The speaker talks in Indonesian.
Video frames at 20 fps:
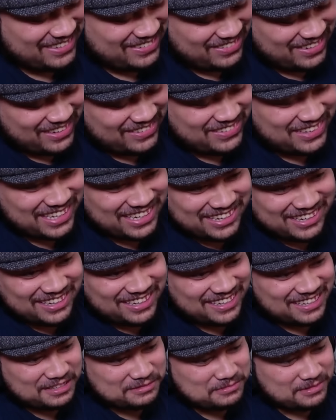
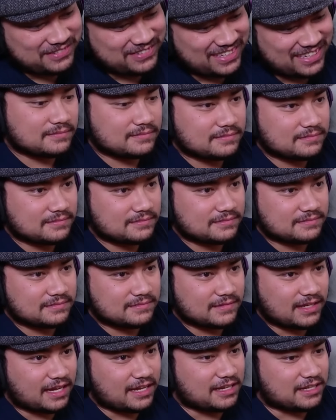Babylon, Babylon.
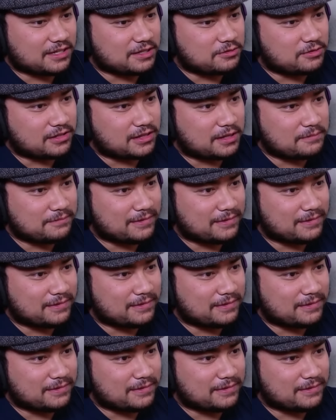Nah ini kekuatan